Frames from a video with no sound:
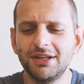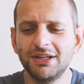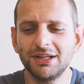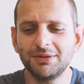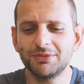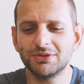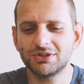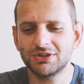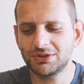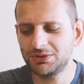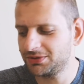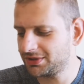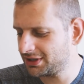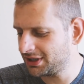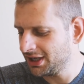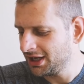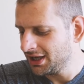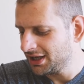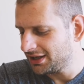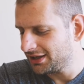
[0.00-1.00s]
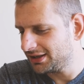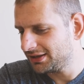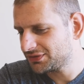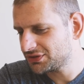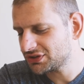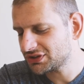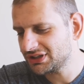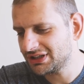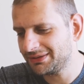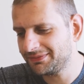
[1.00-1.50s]
miernik mocy, który e,
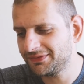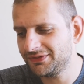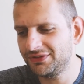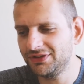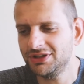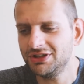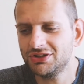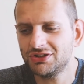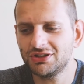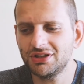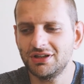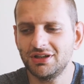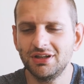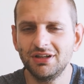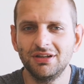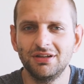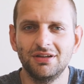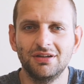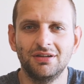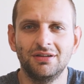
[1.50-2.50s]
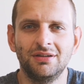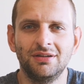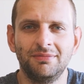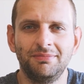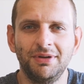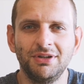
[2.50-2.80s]
wszystko nam wyliczy i e,